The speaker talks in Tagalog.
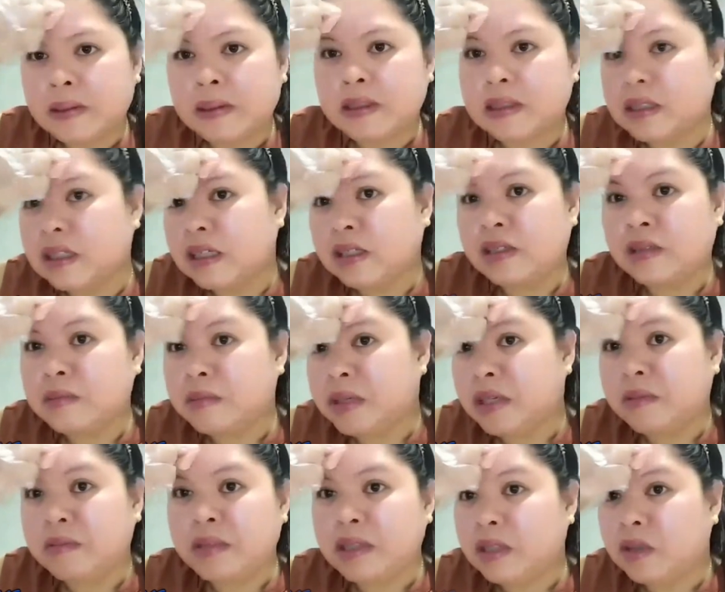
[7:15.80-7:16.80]
Ganun pa
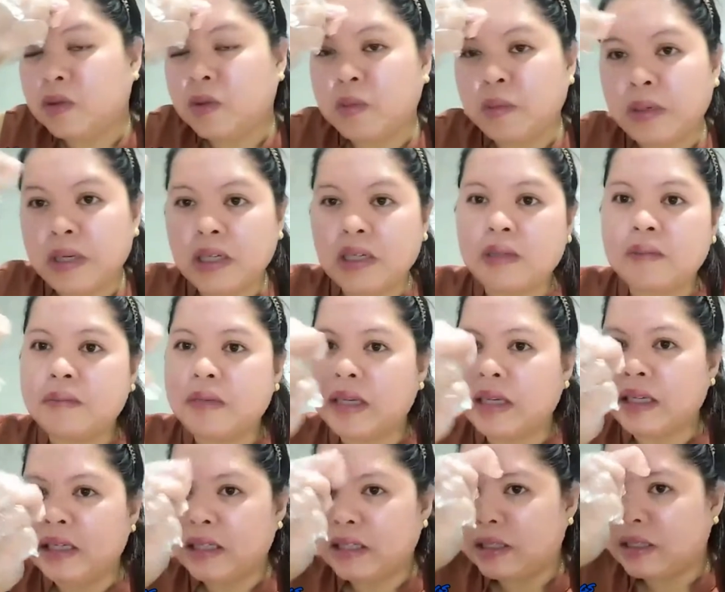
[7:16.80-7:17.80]
naman ako pag
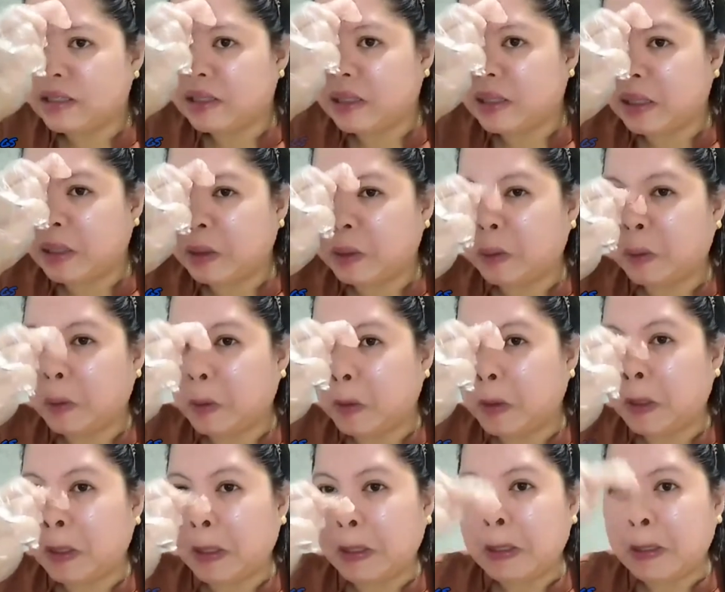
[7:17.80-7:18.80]
may ano
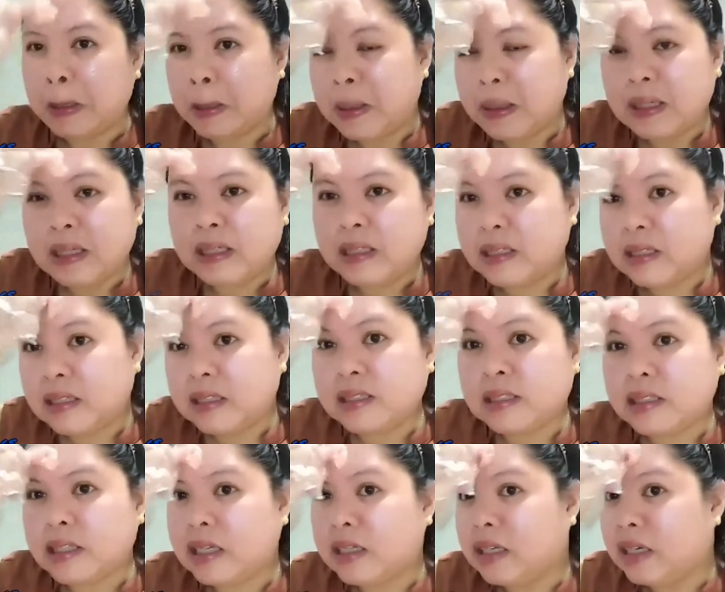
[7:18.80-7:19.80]

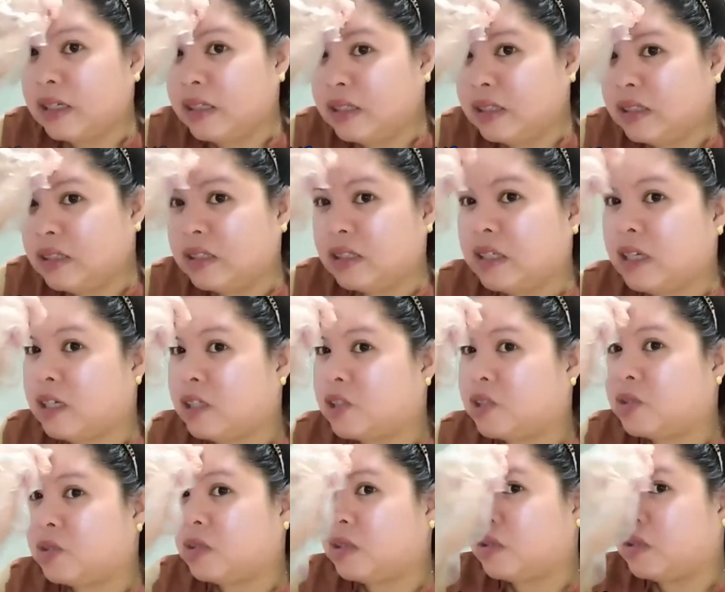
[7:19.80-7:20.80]
skin allergy
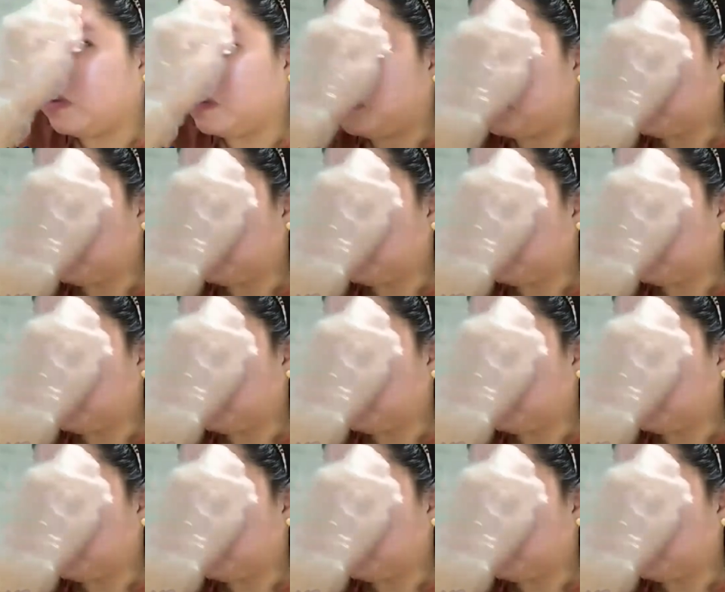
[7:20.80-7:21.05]
reaction ako